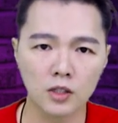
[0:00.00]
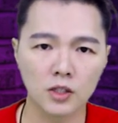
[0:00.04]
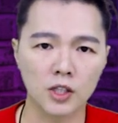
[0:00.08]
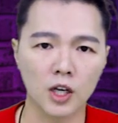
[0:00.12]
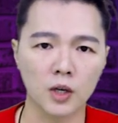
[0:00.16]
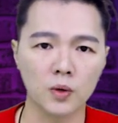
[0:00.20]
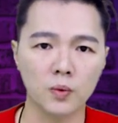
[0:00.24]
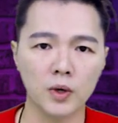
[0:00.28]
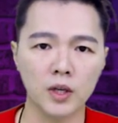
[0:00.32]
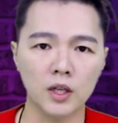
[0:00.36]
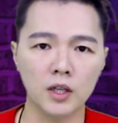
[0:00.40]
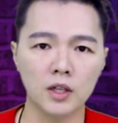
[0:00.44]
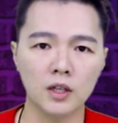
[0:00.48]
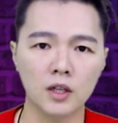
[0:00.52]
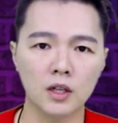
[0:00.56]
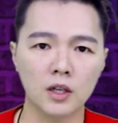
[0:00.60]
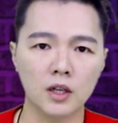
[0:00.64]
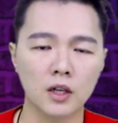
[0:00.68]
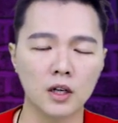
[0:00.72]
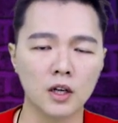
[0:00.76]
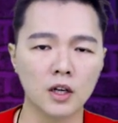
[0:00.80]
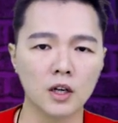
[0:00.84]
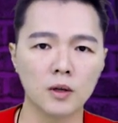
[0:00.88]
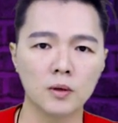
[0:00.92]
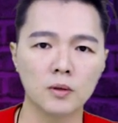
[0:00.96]
成为一
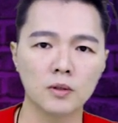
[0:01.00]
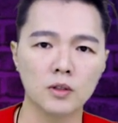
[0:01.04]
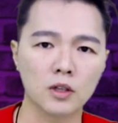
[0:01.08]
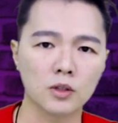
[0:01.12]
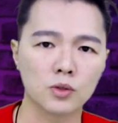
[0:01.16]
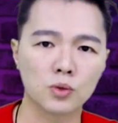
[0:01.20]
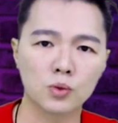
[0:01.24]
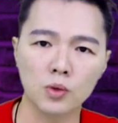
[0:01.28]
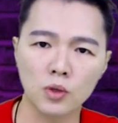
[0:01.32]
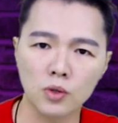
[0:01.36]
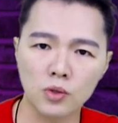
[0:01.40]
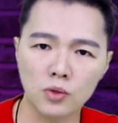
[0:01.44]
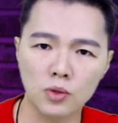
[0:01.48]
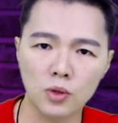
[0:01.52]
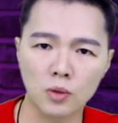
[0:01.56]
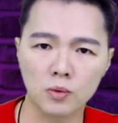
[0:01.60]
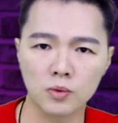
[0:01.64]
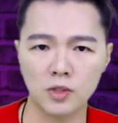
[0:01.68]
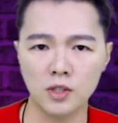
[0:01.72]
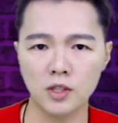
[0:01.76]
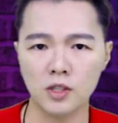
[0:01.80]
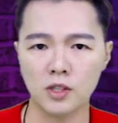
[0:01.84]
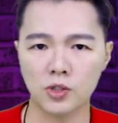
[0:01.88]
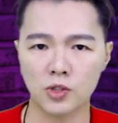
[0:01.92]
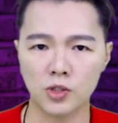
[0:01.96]
个呃尊
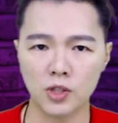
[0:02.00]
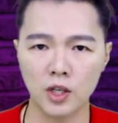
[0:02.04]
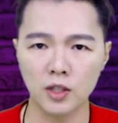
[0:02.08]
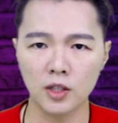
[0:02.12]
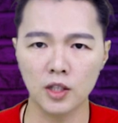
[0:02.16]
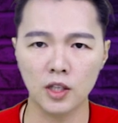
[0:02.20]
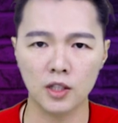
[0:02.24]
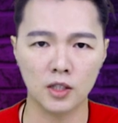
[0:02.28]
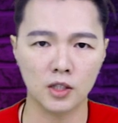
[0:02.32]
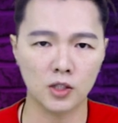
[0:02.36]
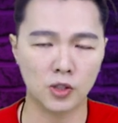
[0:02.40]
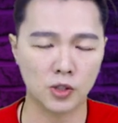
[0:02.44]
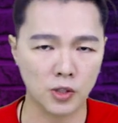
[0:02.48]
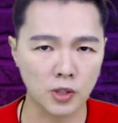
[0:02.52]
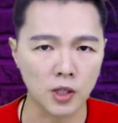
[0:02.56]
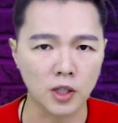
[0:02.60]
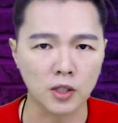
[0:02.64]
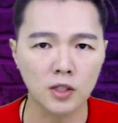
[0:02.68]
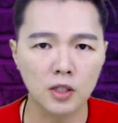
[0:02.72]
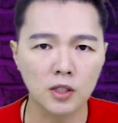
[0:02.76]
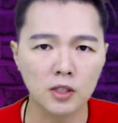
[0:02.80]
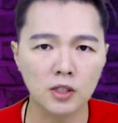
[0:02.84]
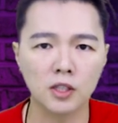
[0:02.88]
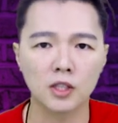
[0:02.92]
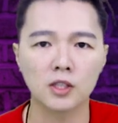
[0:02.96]
重自己身体的
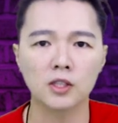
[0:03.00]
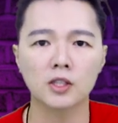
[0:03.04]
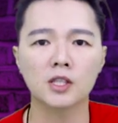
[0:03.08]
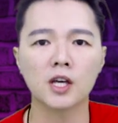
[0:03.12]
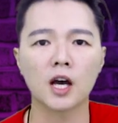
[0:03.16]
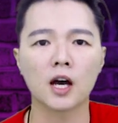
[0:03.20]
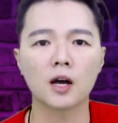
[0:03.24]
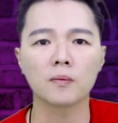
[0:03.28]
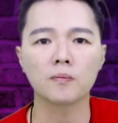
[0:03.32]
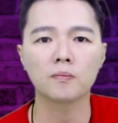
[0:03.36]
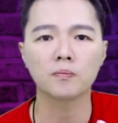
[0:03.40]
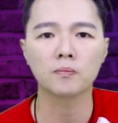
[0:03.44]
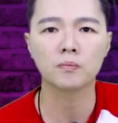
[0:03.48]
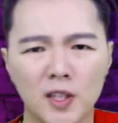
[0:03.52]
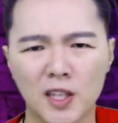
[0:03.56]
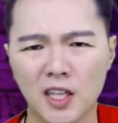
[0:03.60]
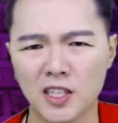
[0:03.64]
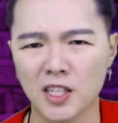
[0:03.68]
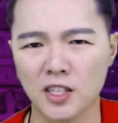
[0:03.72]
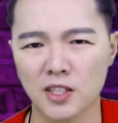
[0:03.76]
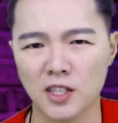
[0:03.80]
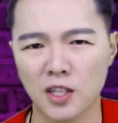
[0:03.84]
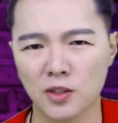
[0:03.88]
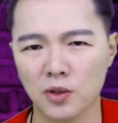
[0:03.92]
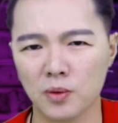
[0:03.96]
神的形象？很
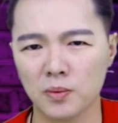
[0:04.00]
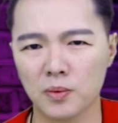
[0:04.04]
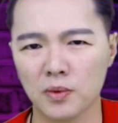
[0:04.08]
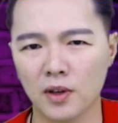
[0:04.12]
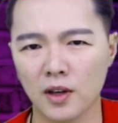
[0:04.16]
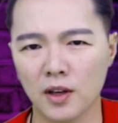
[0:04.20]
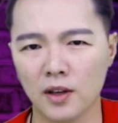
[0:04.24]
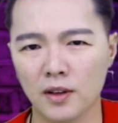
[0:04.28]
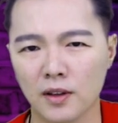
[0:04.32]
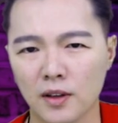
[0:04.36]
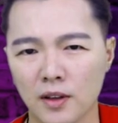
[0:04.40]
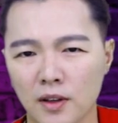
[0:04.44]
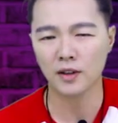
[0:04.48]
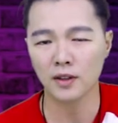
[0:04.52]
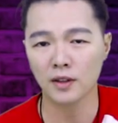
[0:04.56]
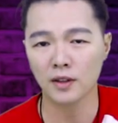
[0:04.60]
难想象，对不对？